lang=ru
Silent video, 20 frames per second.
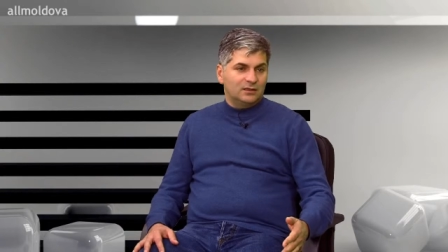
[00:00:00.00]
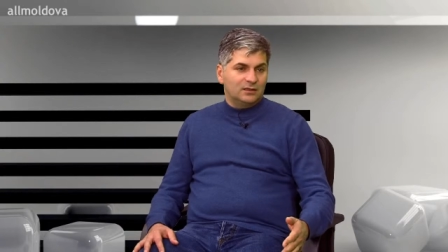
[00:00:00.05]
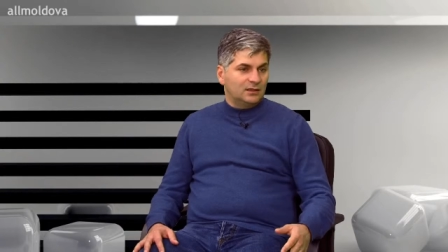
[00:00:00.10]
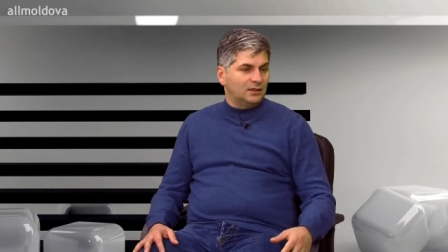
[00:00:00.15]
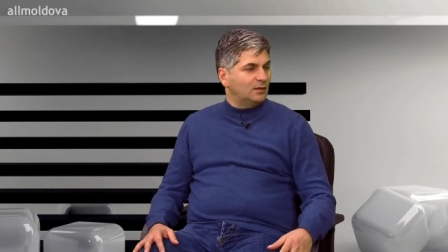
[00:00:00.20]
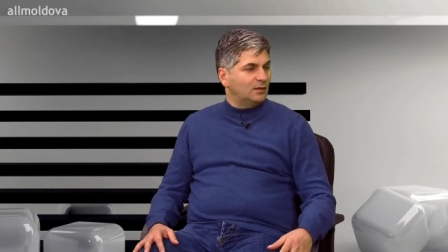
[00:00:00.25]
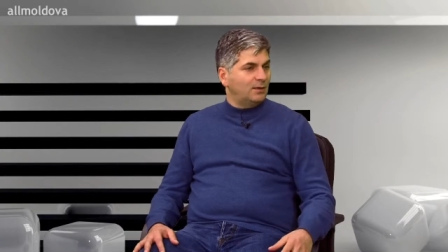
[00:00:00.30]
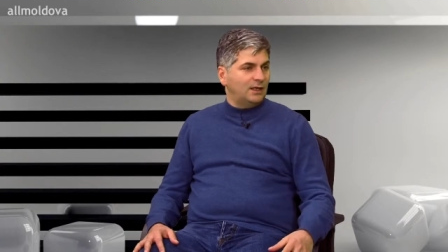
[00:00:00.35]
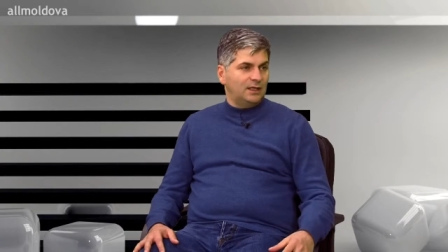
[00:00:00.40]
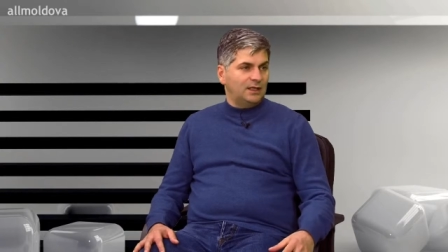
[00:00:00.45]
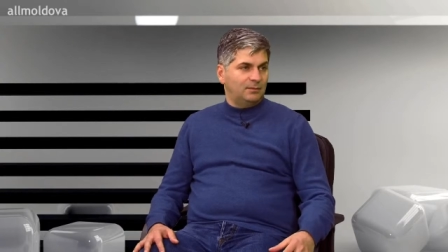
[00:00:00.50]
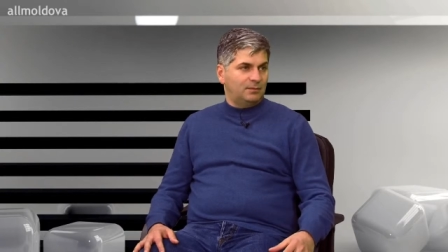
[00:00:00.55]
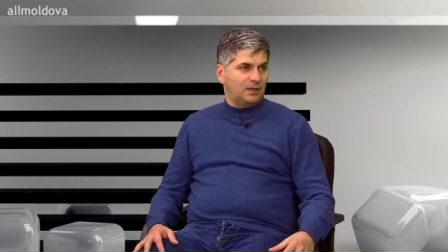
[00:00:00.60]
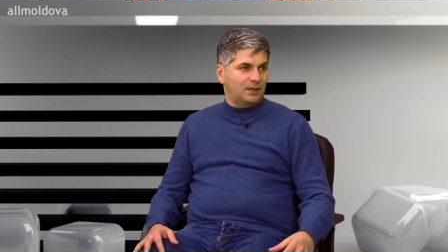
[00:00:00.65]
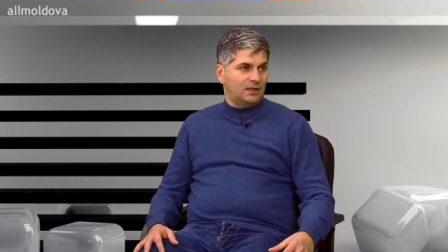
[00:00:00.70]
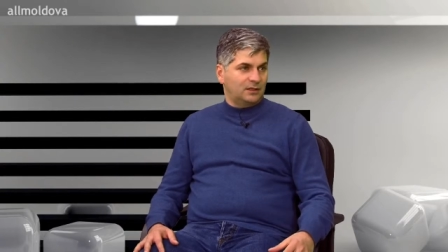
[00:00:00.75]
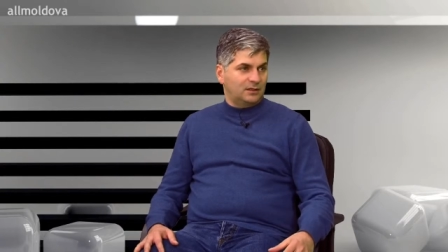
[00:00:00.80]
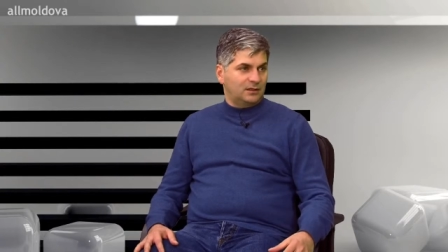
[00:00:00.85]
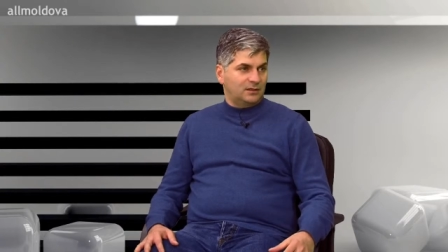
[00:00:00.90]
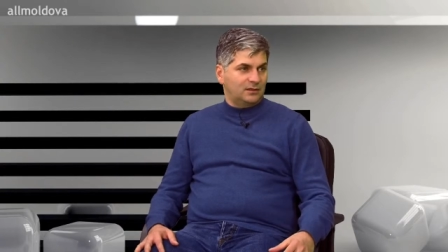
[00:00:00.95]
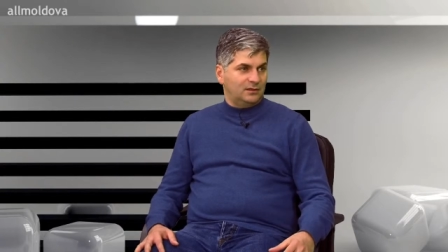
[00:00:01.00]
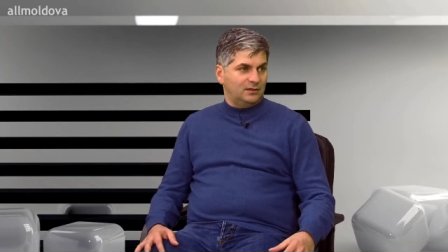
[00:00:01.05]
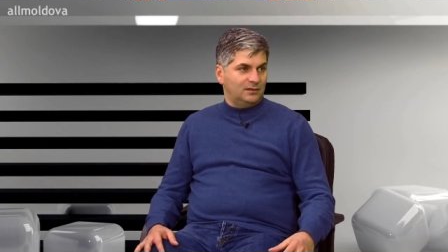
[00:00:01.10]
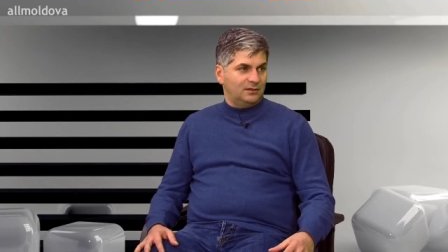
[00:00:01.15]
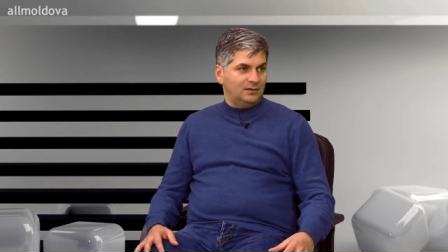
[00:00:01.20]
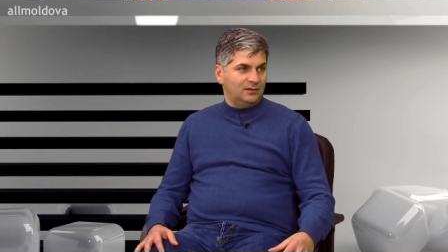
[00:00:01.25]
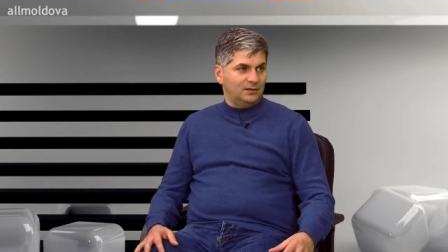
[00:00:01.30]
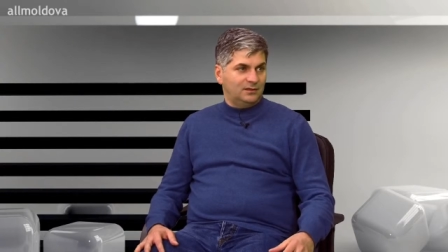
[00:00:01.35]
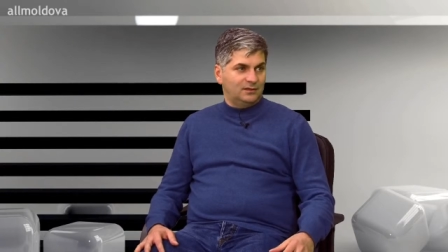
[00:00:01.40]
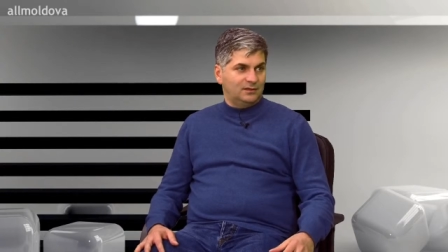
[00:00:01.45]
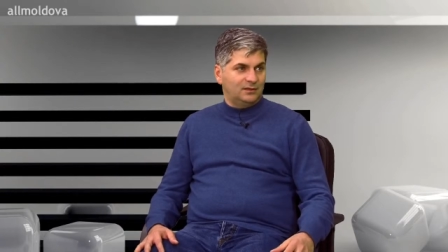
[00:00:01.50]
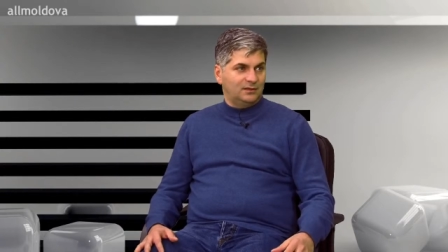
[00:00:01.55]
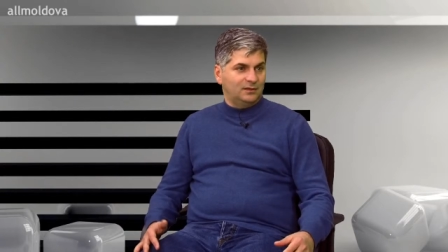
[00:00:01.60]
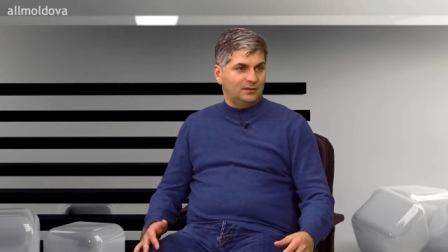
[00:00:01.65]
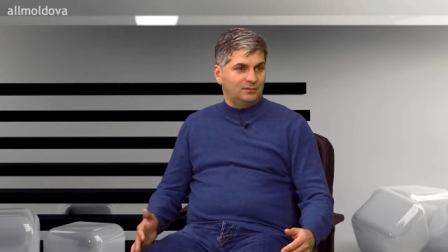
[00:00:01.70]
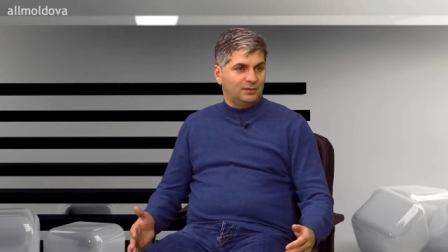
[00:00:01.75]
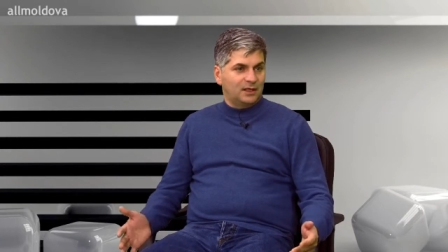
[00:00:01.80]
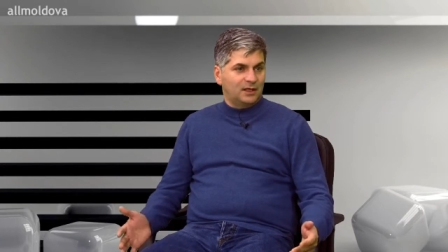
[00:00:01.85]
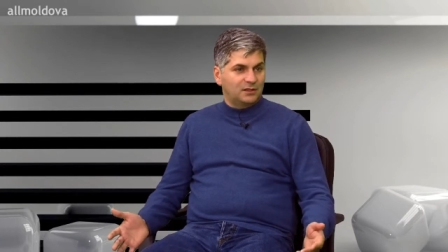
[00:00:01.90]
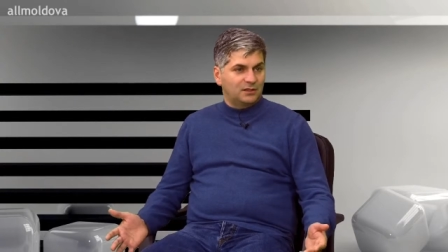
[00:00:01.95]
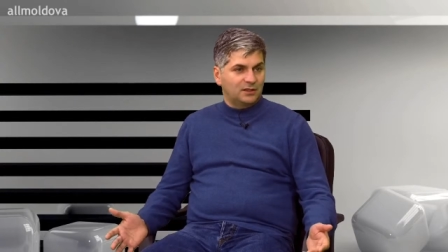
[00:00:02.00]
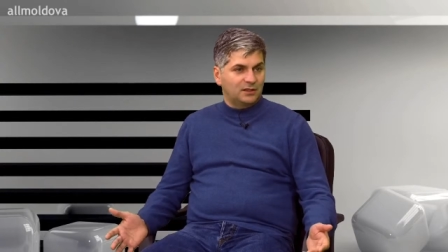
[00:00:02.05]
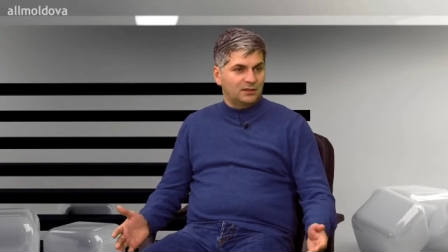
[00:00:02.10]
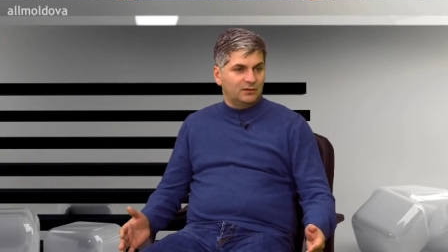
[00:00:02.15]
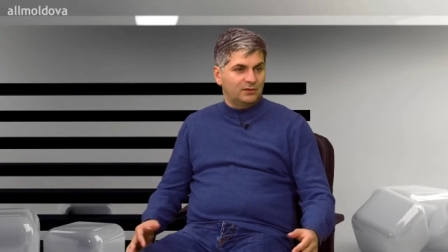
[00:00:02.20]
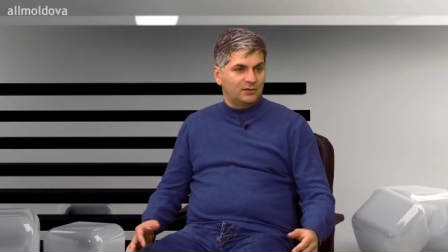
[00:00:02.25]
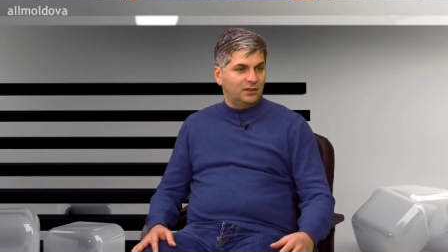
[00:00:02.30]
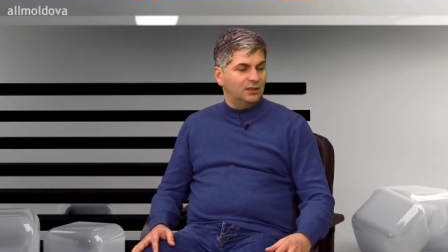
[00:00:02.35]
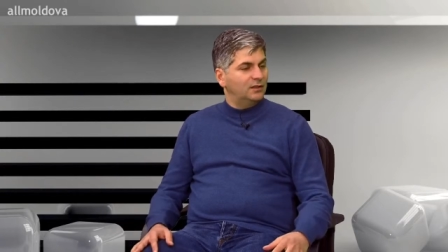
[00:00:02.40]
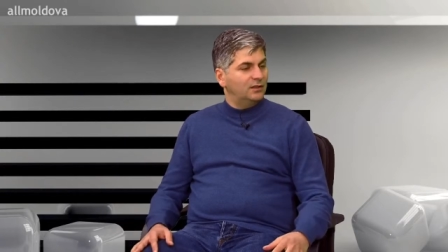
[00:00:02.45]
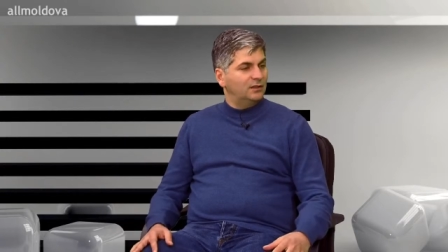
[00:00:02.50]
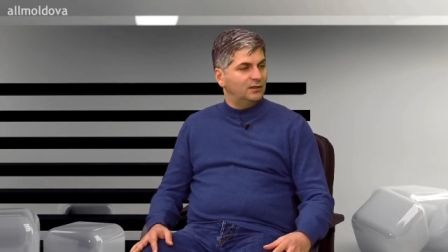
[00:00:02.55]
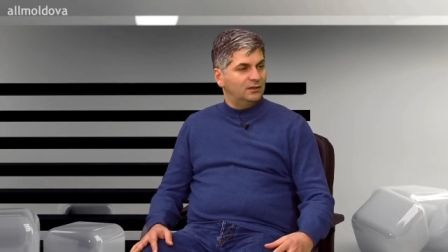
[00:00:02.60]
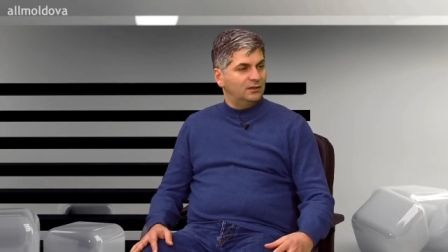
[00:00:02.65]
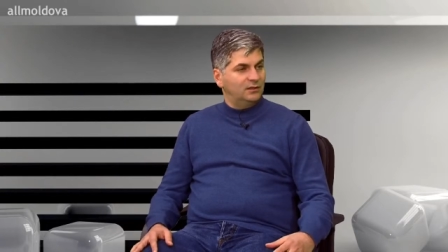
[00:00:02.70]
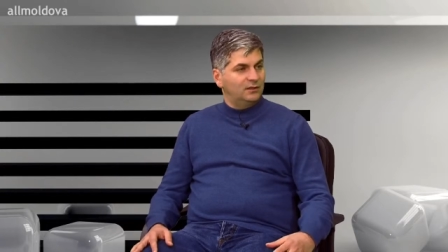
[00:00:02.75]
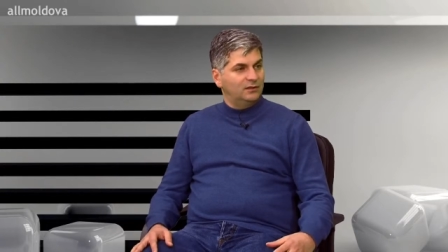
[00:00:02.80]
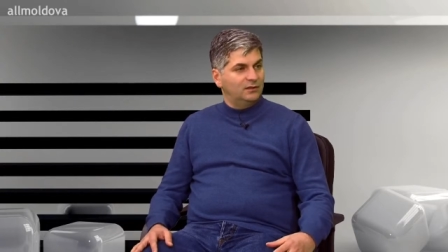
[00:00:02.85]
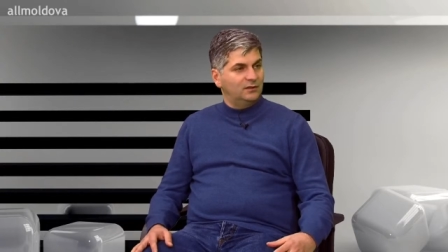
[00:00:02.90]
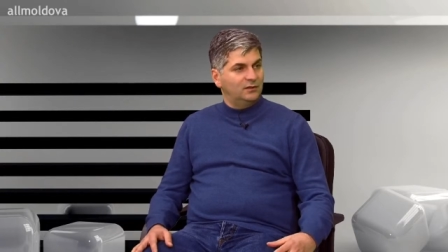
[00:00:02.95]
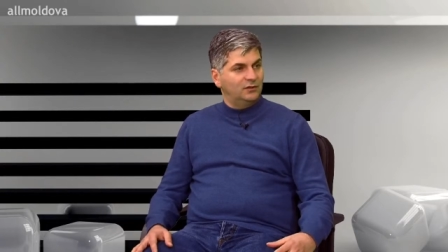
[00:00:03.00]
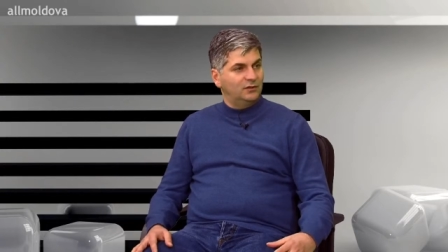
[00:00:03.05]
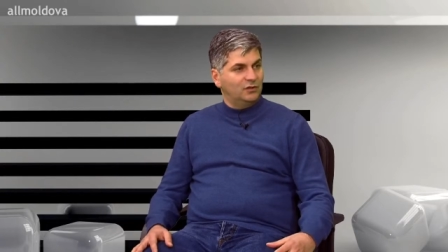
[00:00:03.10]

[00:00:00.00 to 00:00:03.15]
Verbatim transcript: это нормальная практика. Это практика всех э,